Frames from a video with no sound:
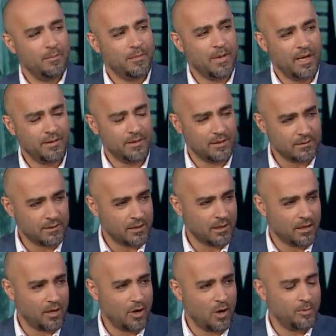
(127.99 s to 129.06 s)
بهذه
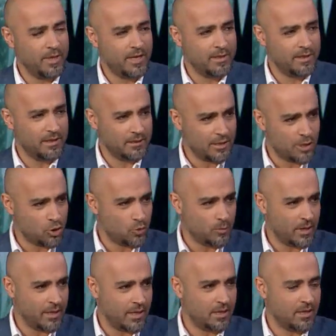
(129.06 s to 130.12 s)
الطريقة أو بهذه
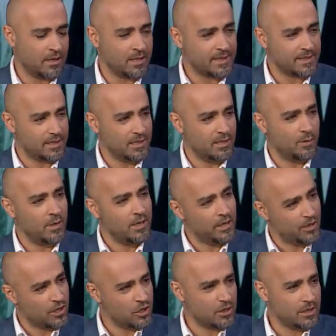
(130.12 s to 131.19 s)
التجربة يعني النصية
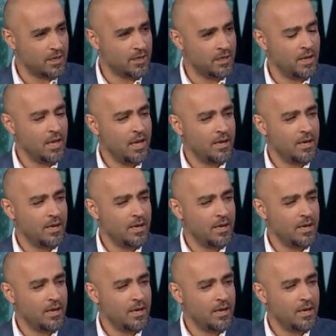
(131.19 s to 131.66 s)
والإخراجية